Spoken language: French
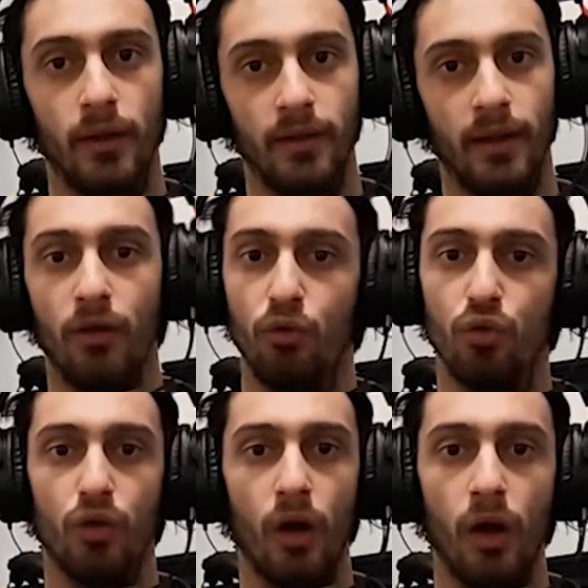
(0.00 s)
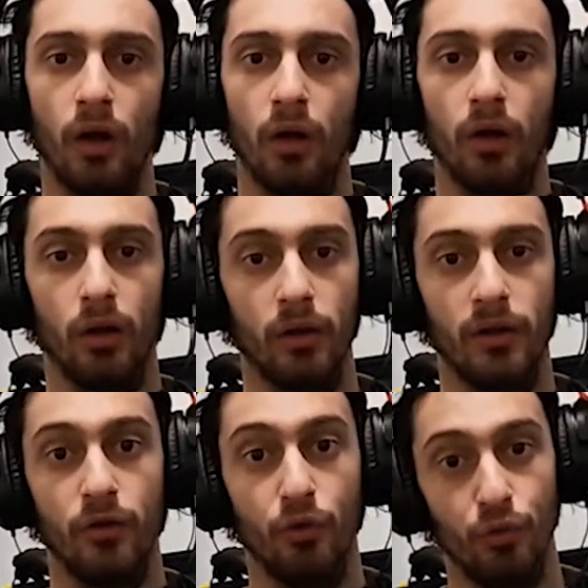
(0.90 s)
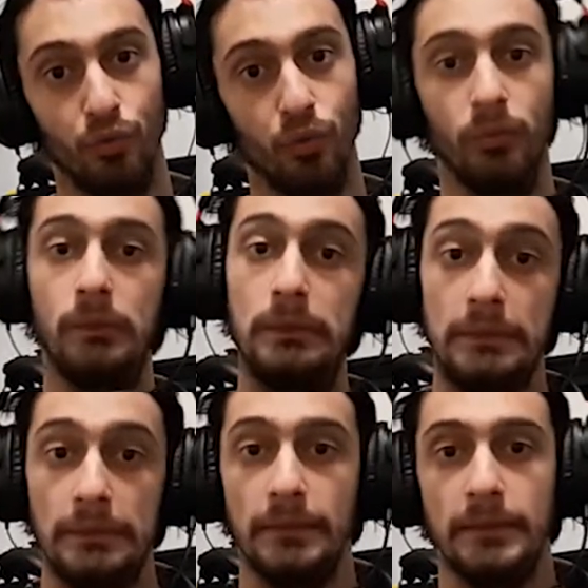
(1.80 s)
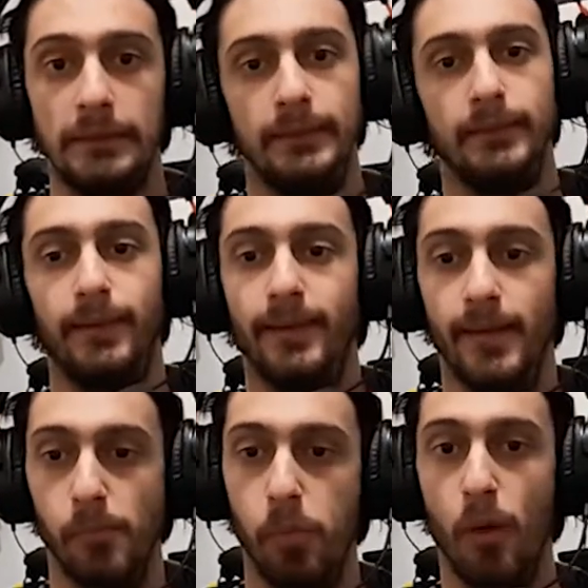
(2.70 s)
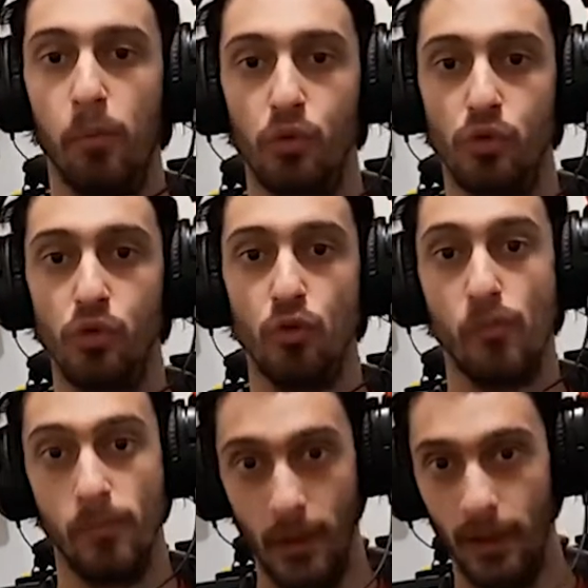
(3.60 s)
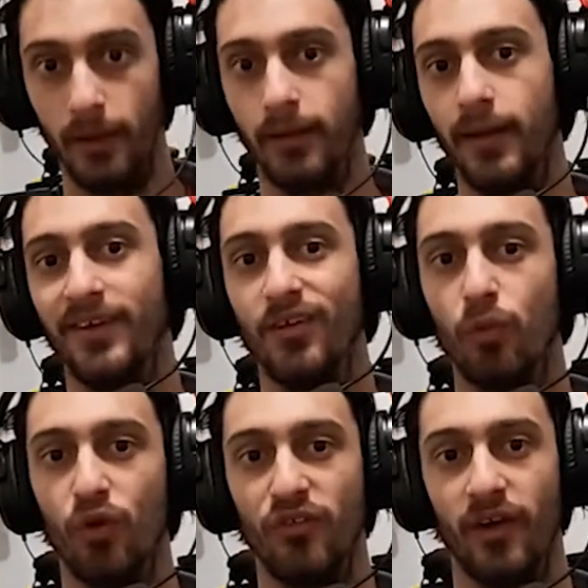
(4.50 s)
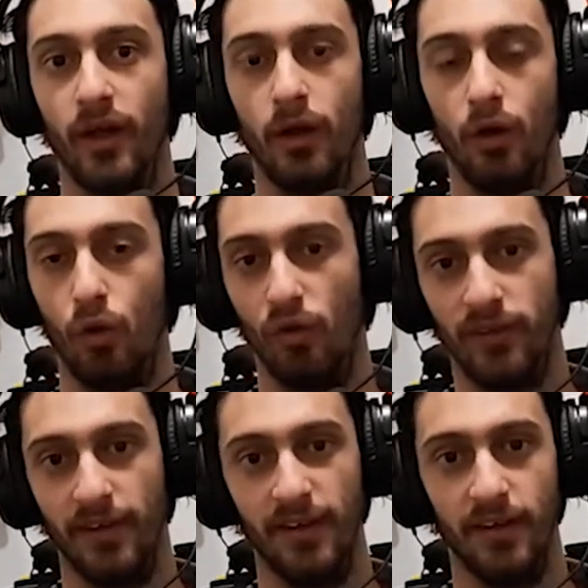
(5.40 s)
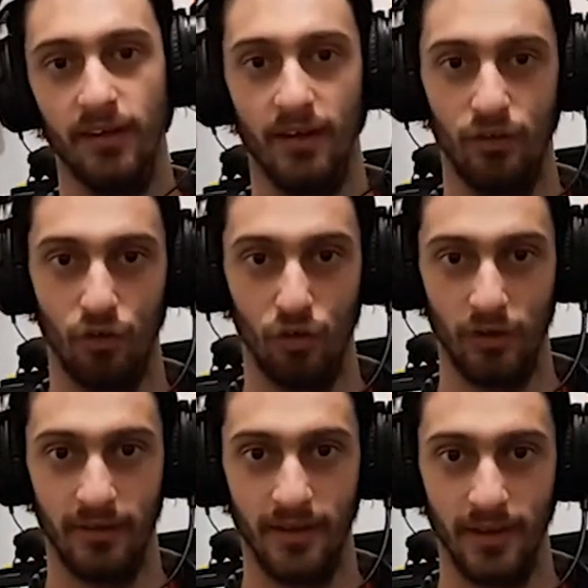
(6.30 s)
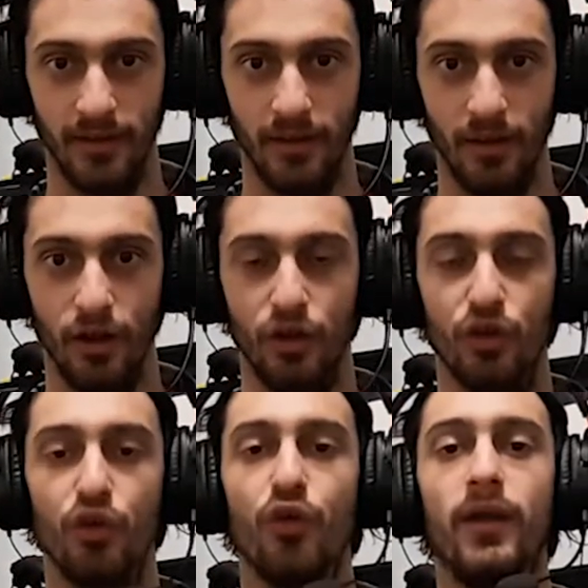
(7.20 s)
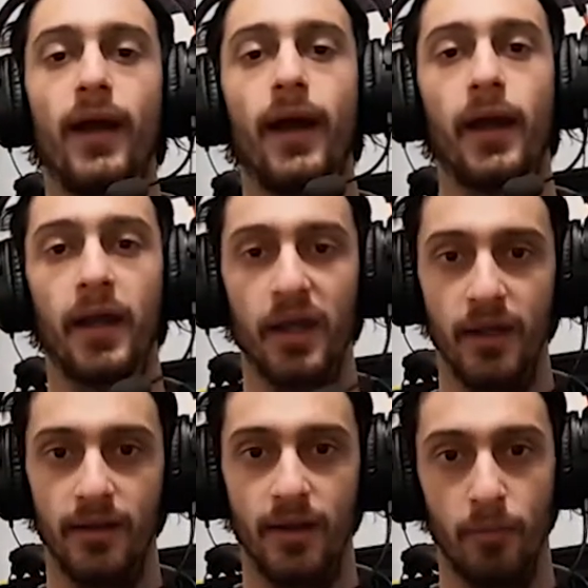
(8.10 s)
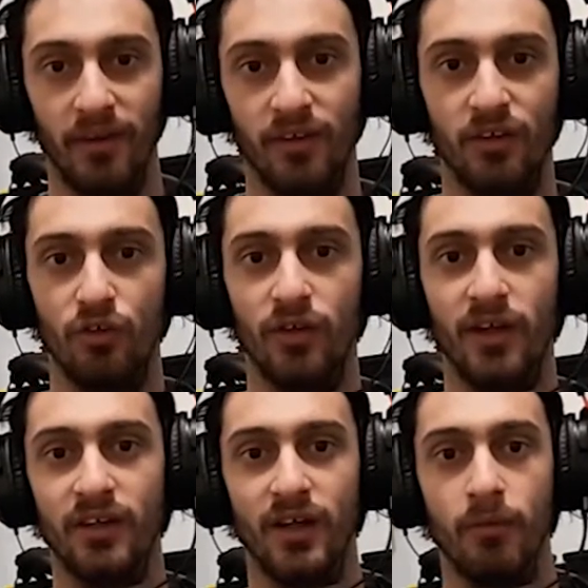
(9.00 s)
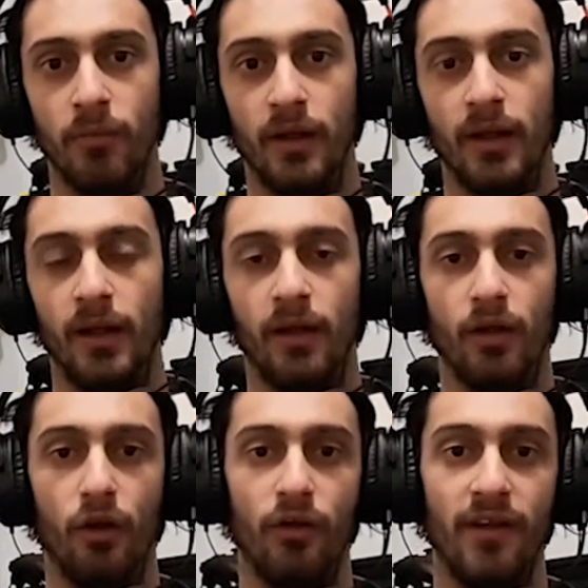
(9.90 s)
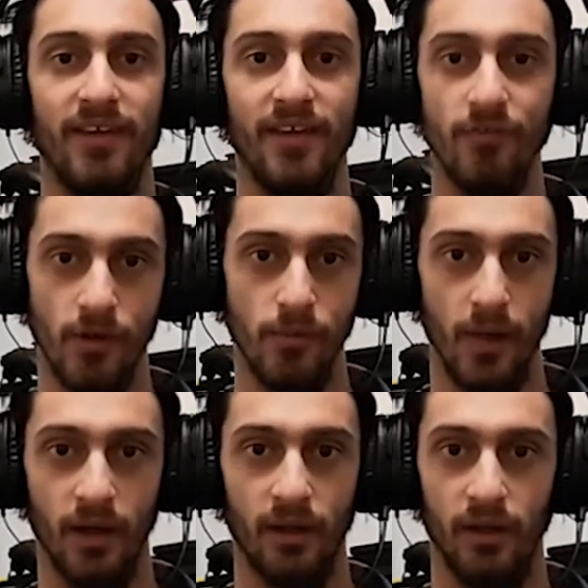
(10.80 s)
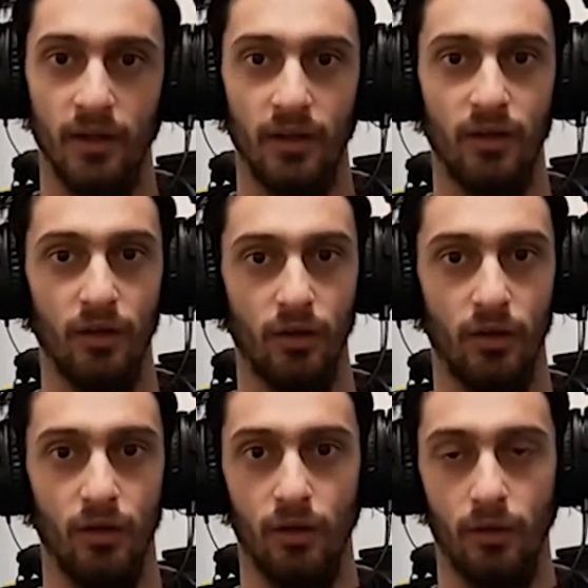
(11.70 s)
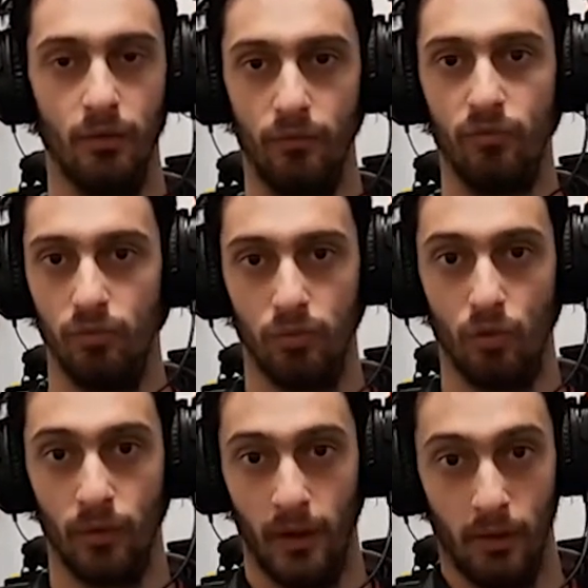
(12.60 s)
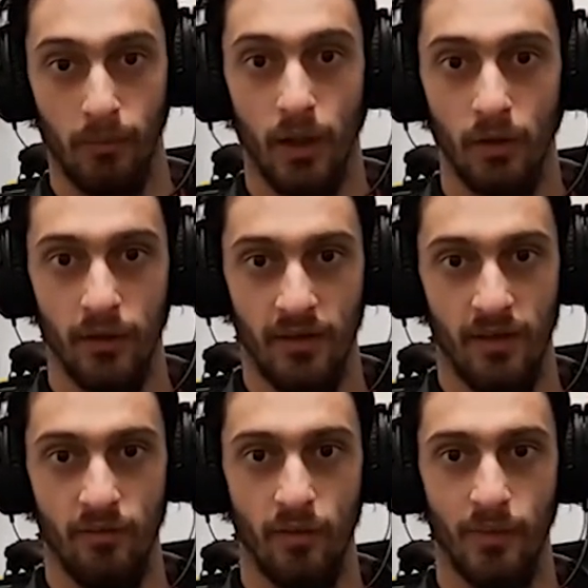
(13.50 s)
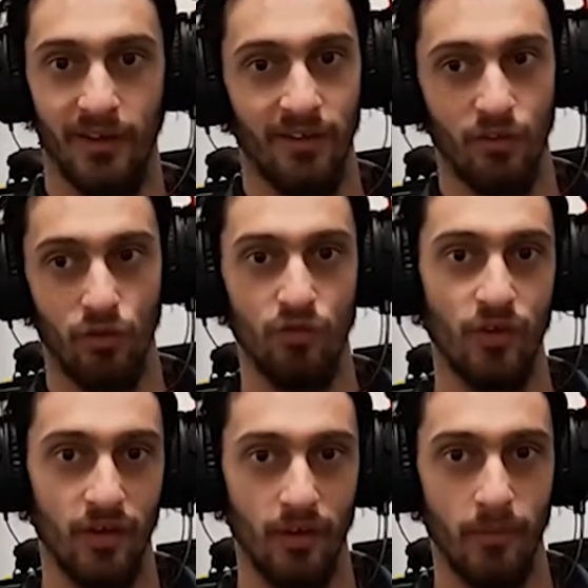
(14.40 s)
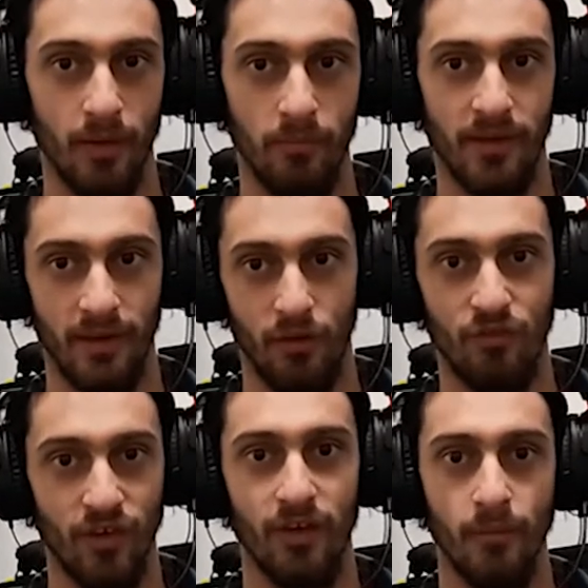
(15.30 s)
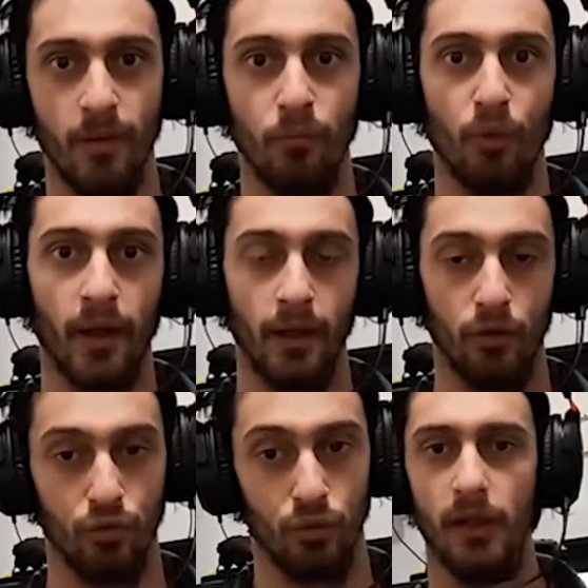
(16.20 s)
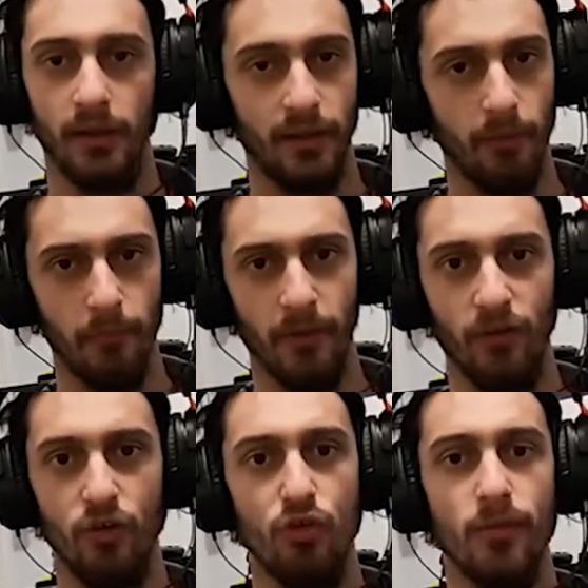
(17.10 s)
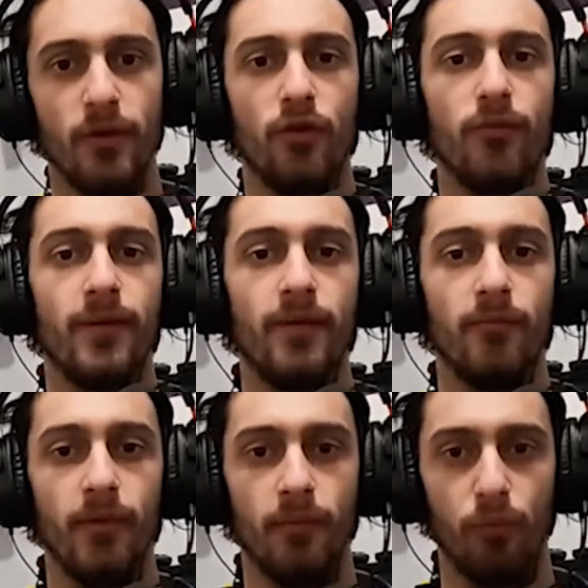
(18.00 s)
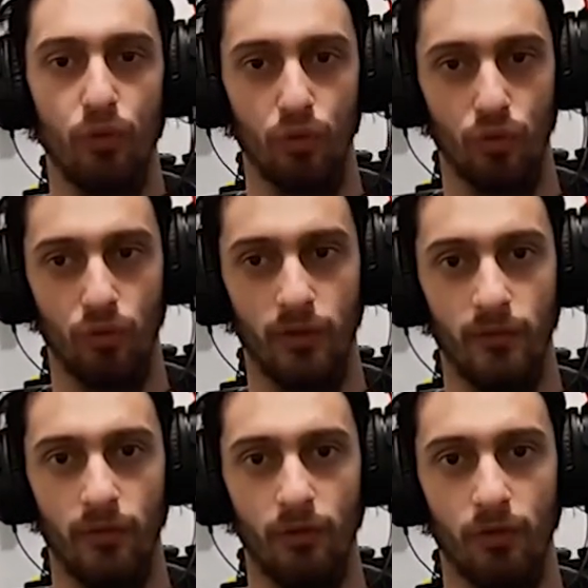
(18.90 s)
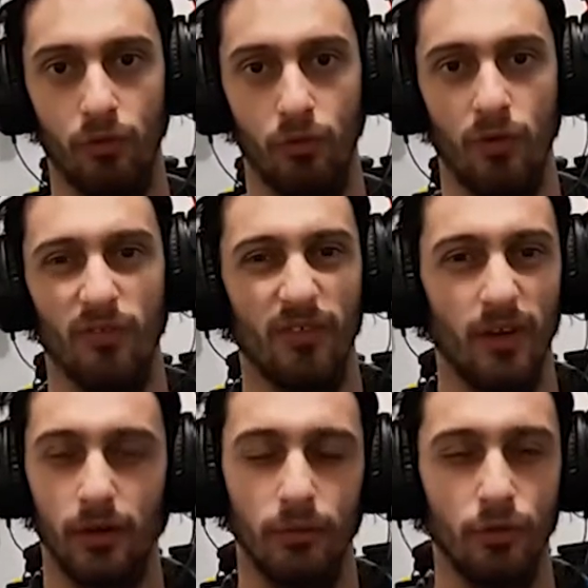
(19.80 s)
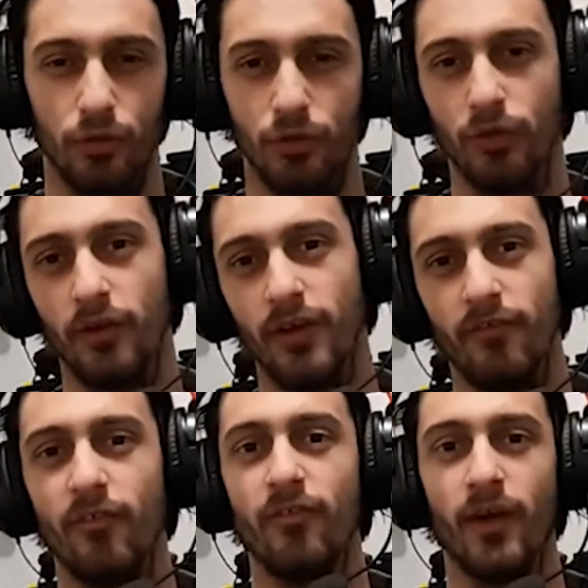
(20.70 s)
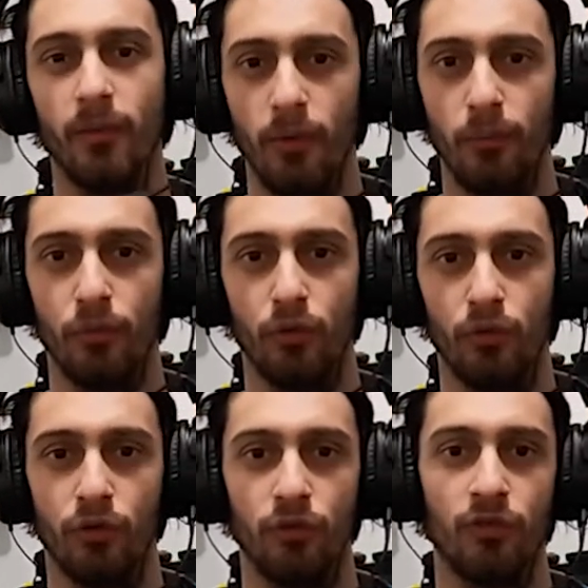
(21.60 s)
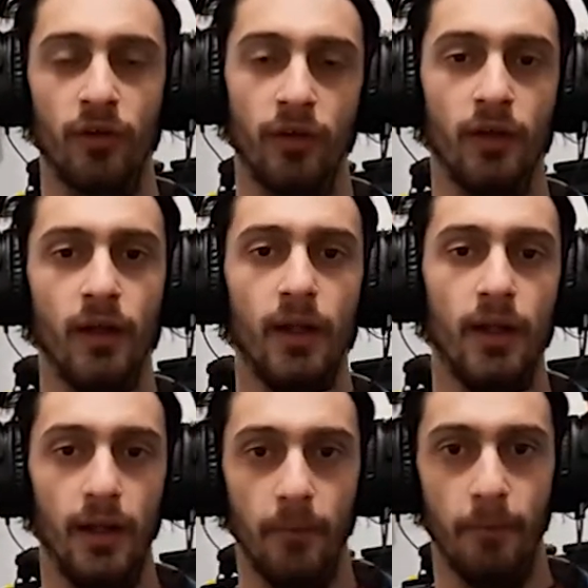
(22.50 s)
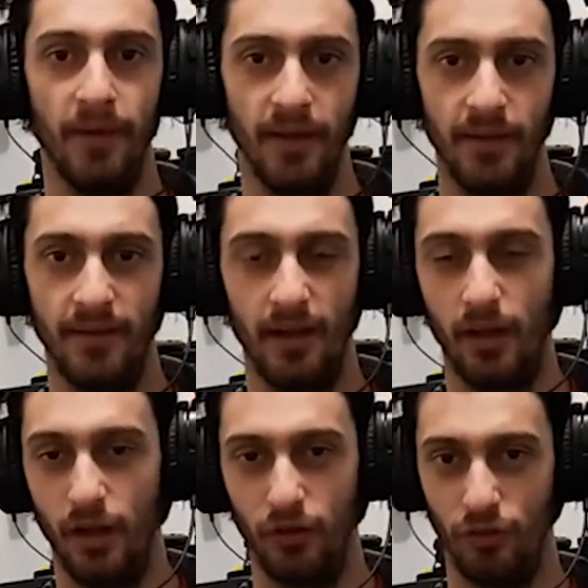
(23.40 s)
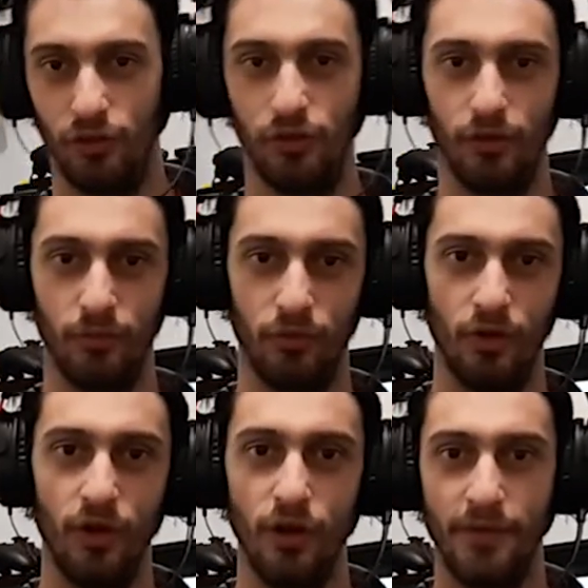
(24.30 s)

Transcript: 48 heures de jour, c'est pas beaucoup, mais ça existe pour de vrai autant dans, sur le site que la réalité. Parce que c'est une game jam, il y a eu des événements que euh, concrètement, des événements, c'est une fin de semaine, c'est une fin de semaine pour créer un jeu. J'ai même perdu une semaine, une semaine et demie pour savoir quoi faire comme jeu. Je ne savais vraiment pas quoi faire. Puis, euh, juste comme ça, le